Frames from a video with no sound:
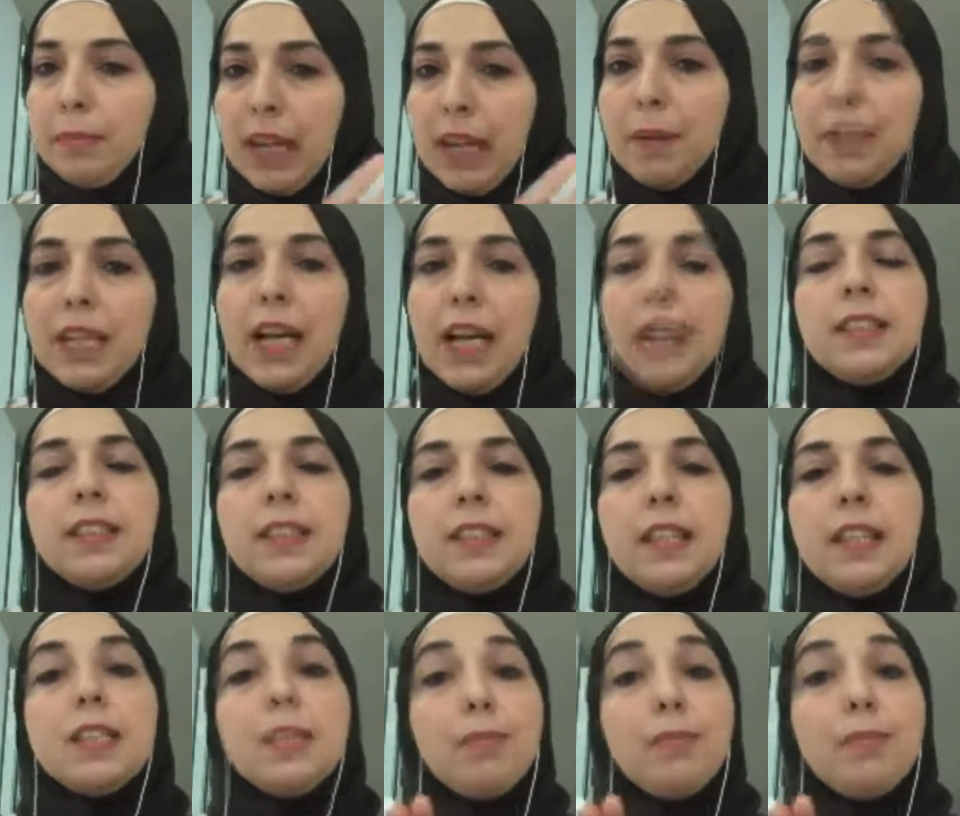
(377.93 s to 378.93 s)
هي من ناحيه
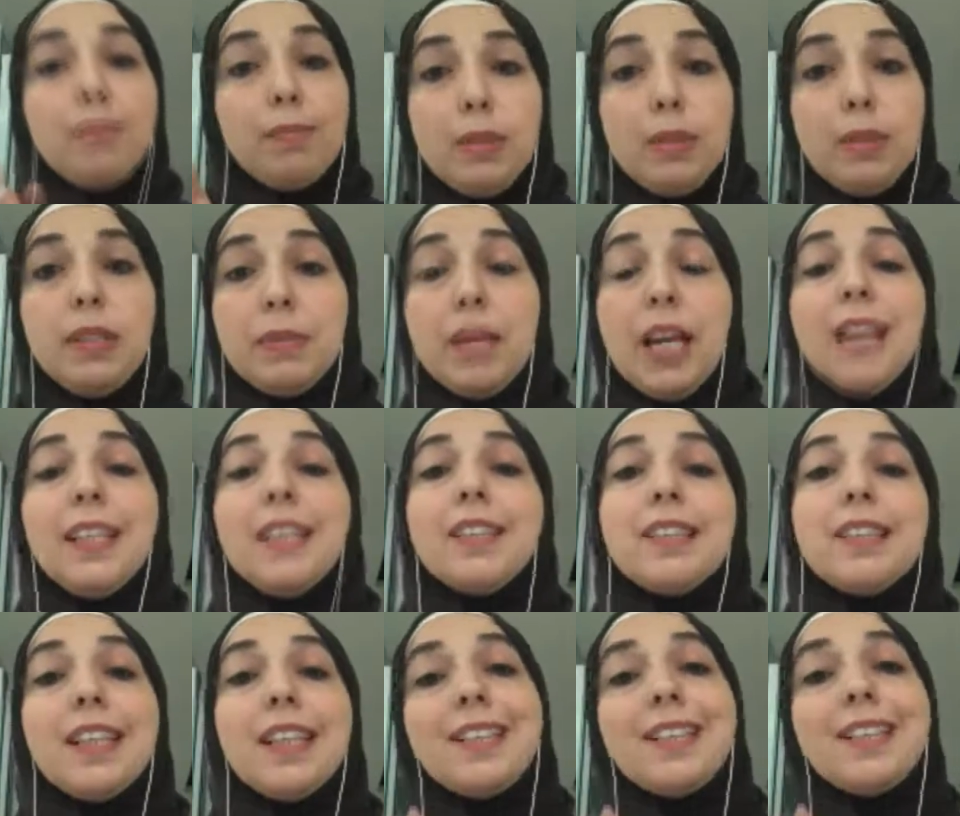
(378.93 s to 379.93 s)
الدراسه من
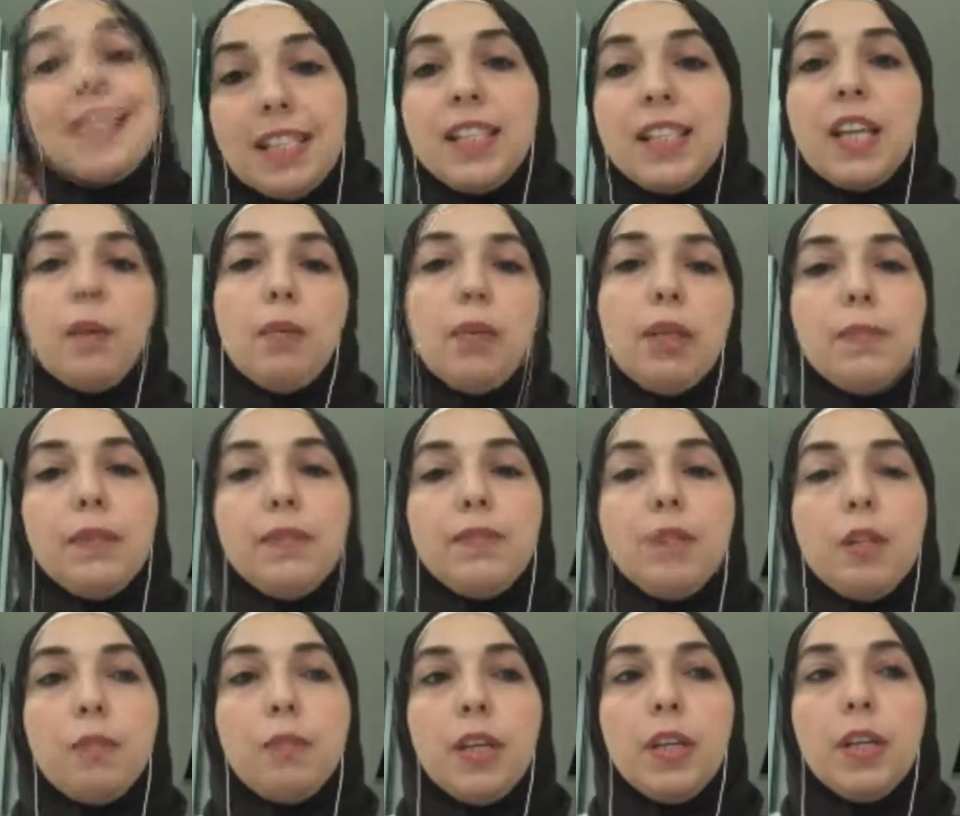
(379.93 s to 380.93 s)
ناحيه التدريس كمان
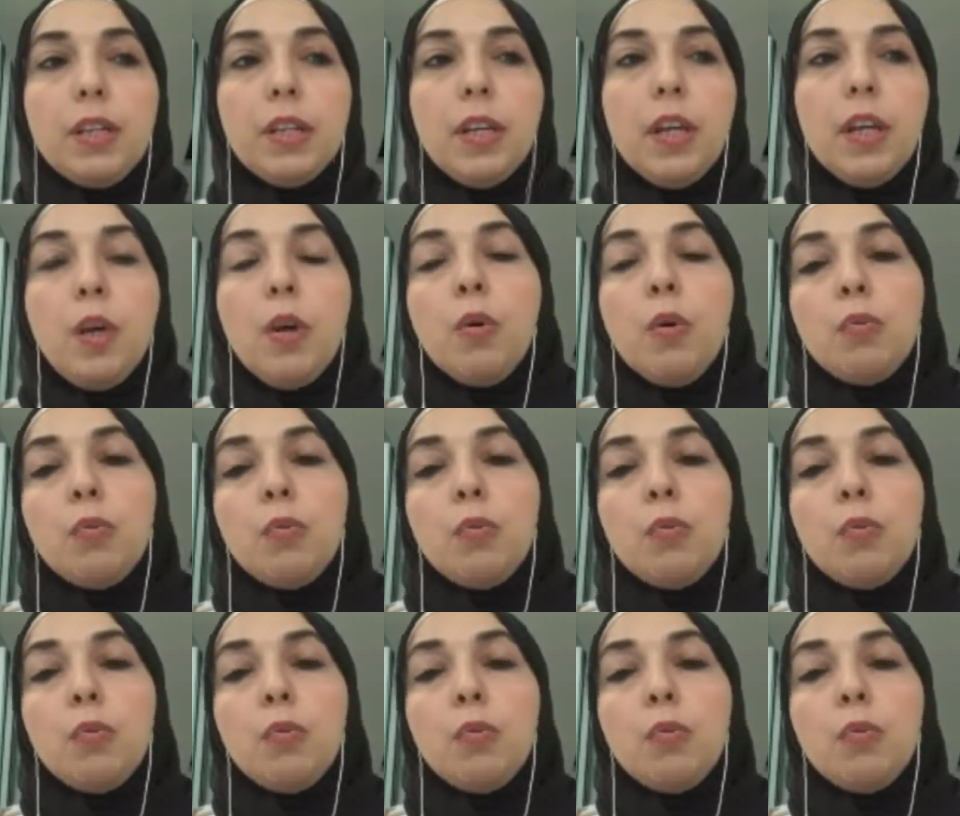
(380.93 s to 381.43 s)
بنفس الوقت